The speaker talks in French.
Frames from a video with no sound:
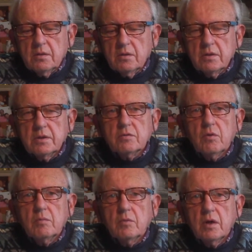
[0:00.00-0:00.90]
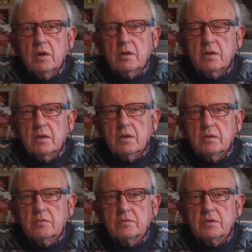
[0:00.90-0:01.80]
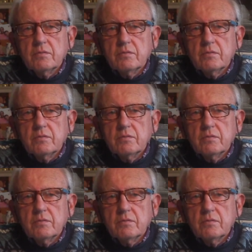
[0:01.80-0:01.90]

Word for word: dans les trois mois, nous